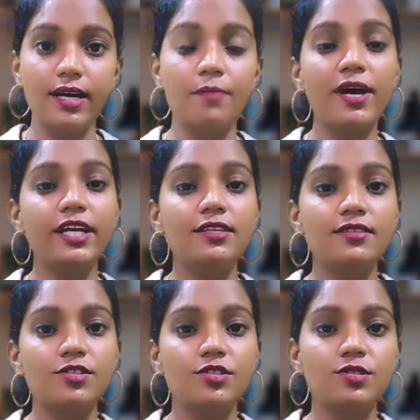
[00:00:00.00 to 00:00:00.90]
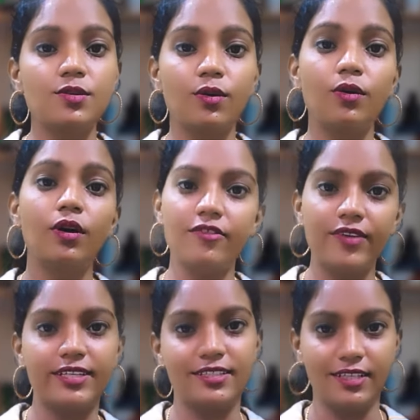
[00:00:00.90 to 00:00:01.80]
हमारे डिसीजन को
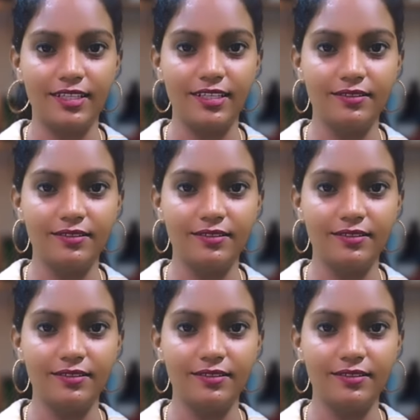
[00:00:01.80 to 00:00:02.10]
अफेक्ट करता